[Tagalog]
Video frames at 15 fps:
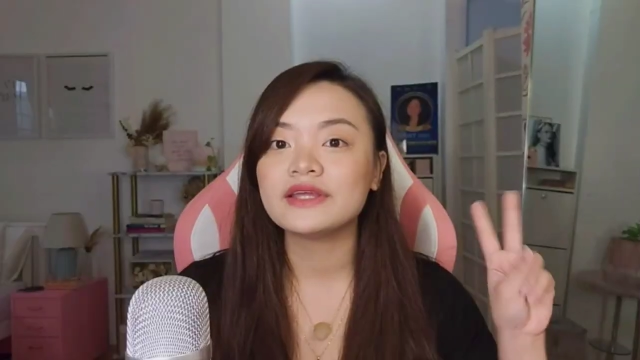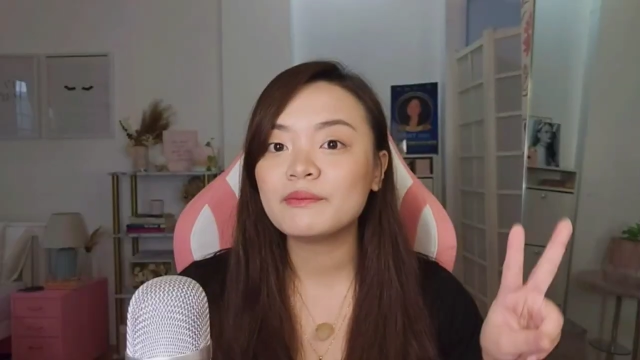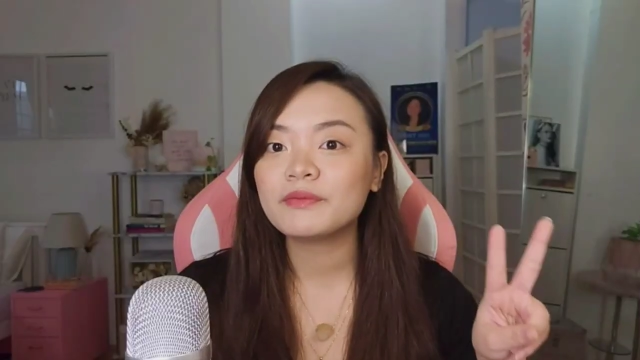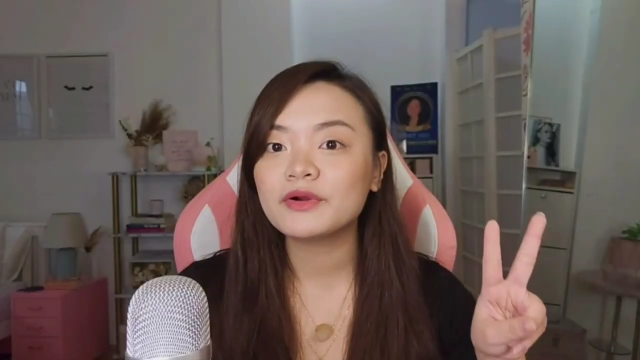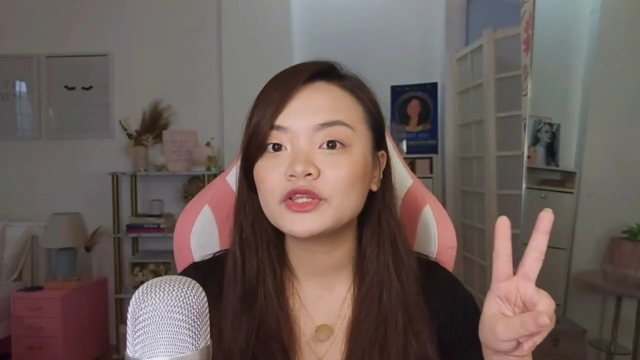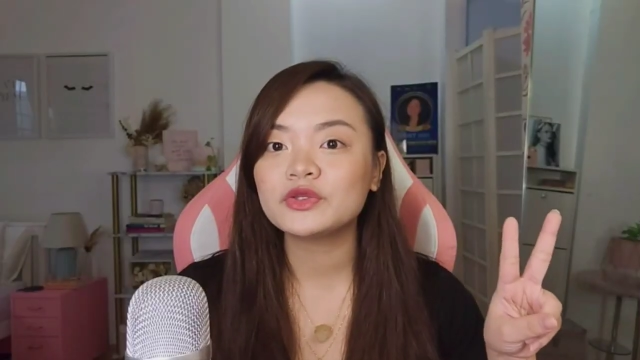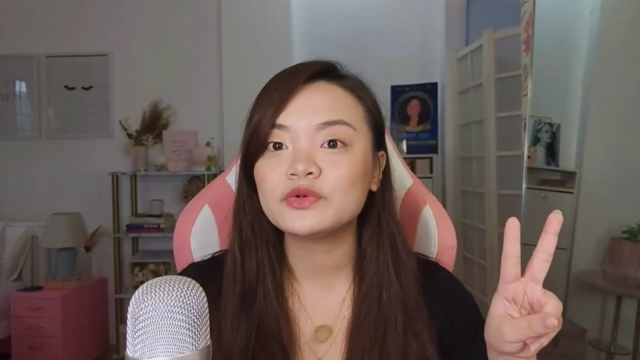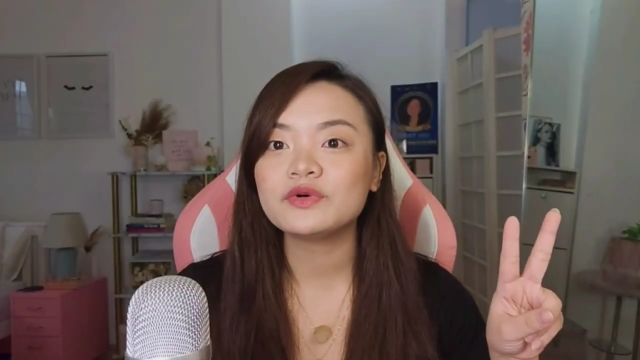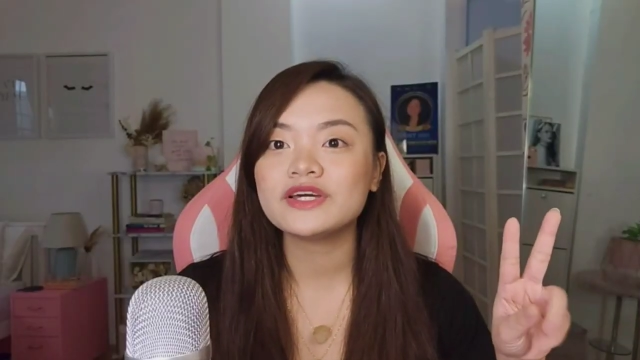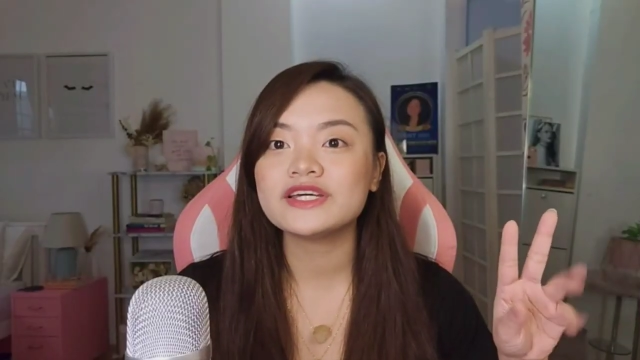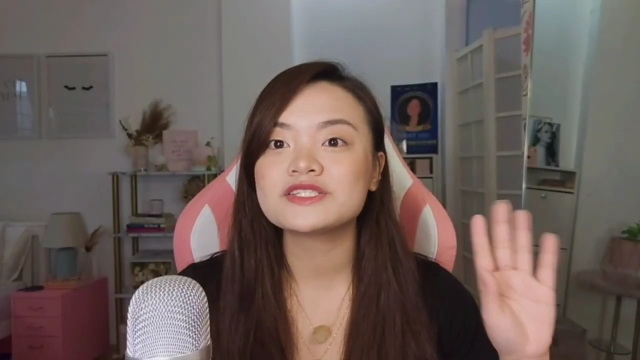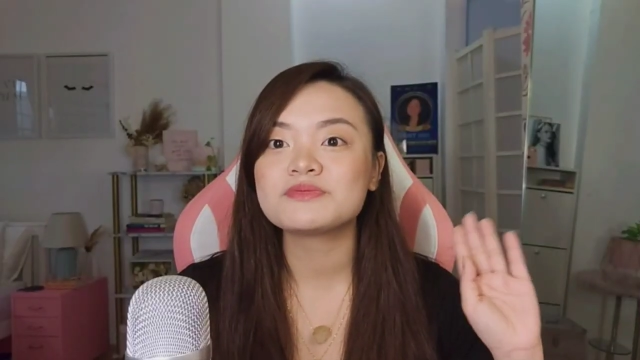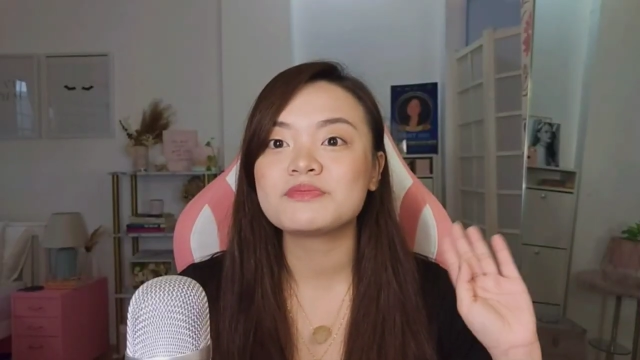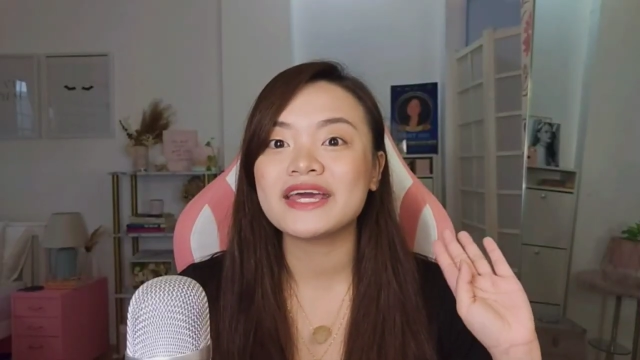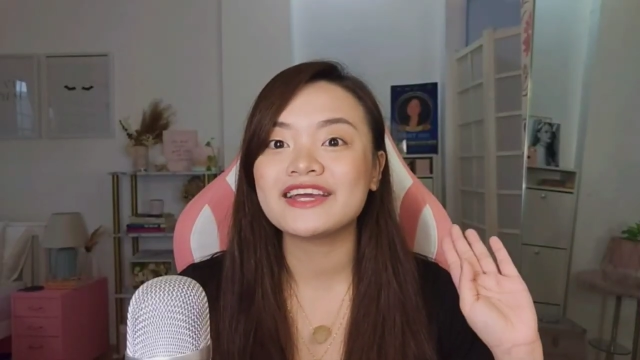Number two
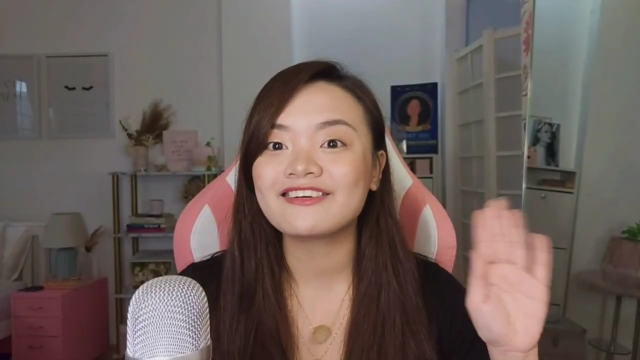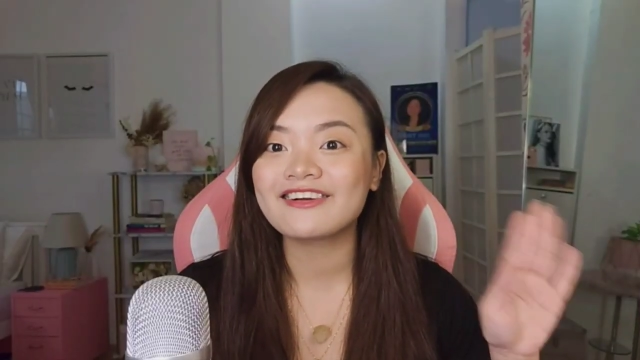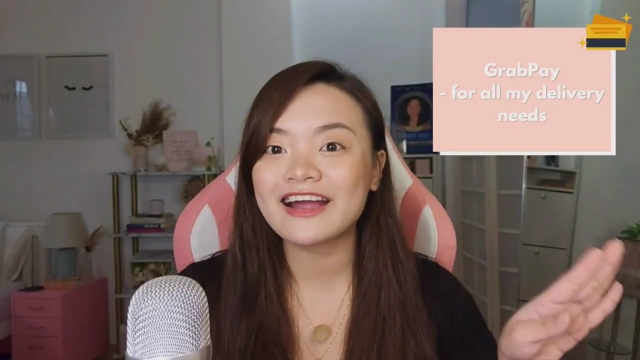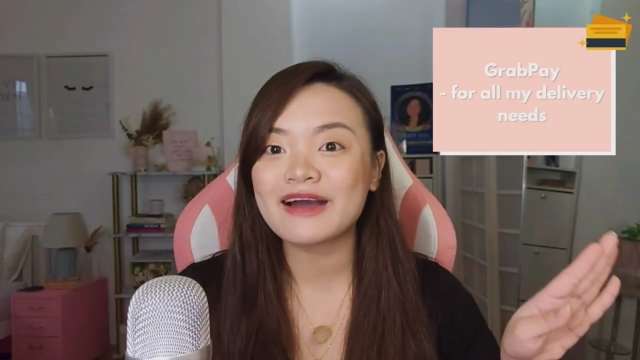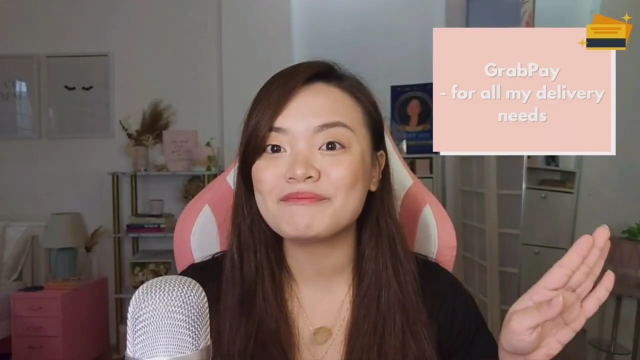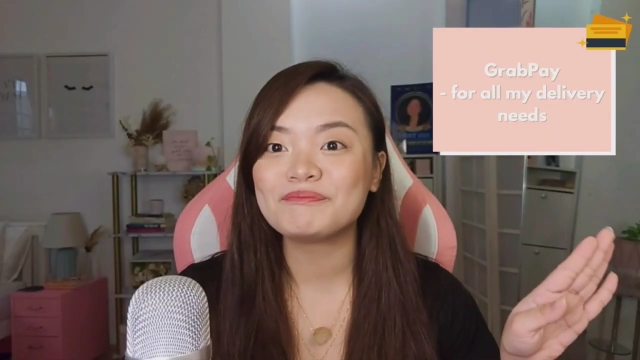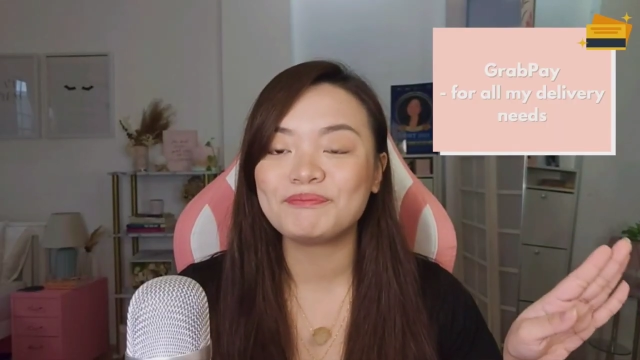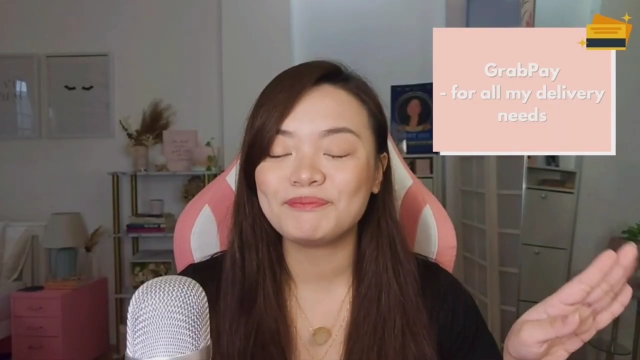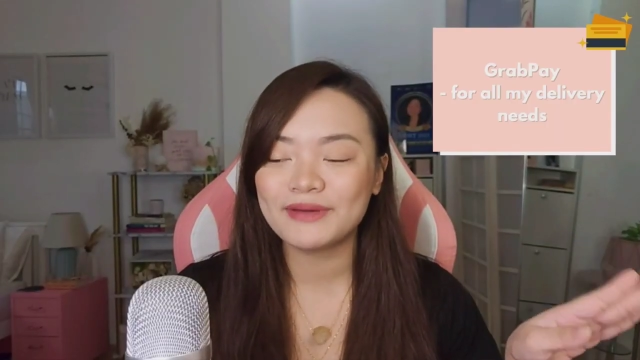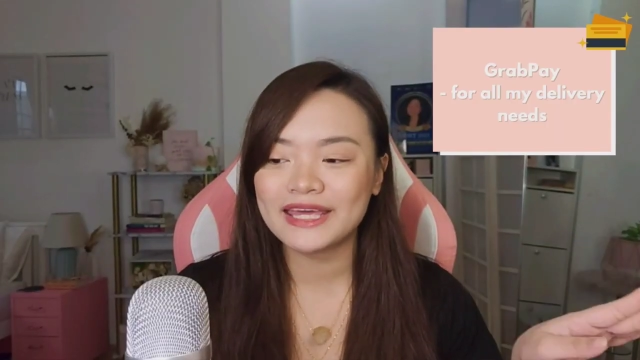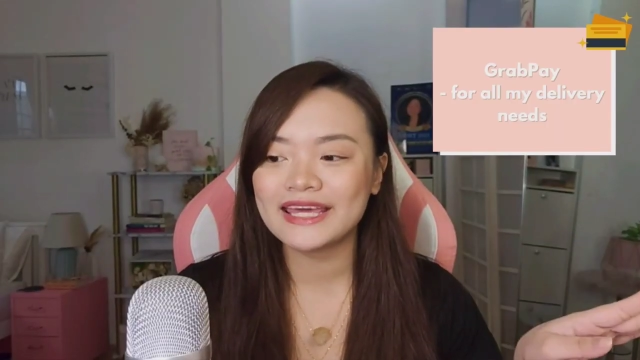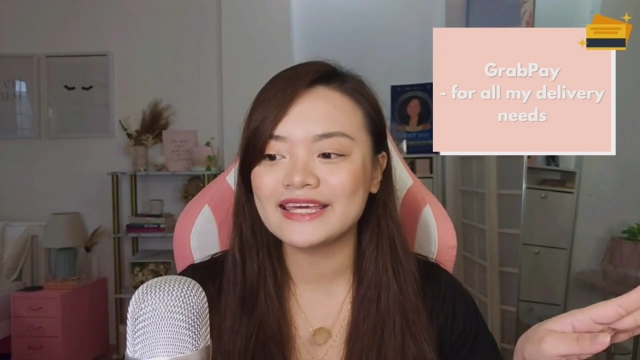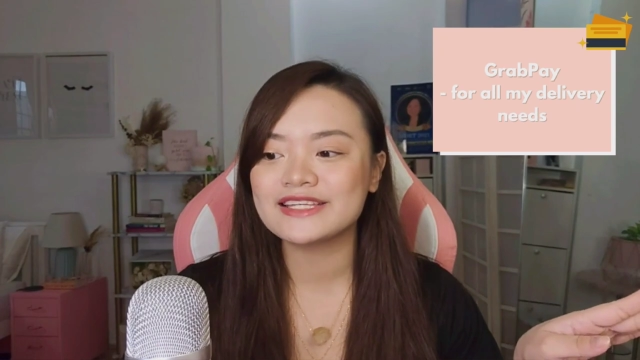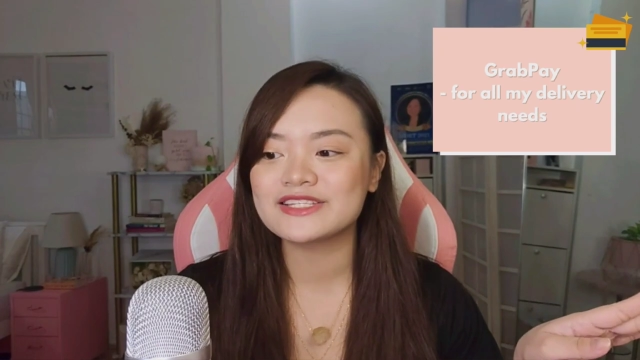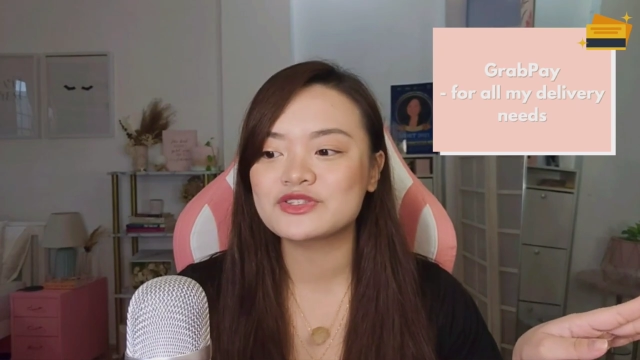is my
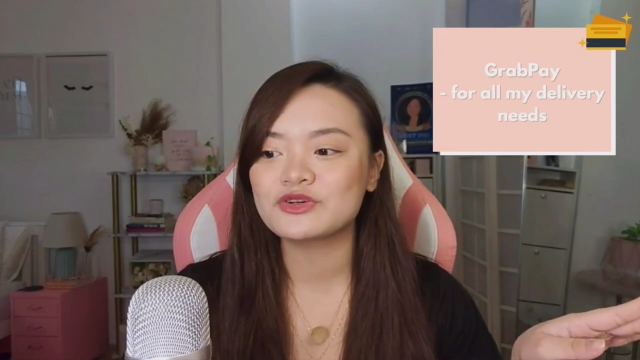GrabPay.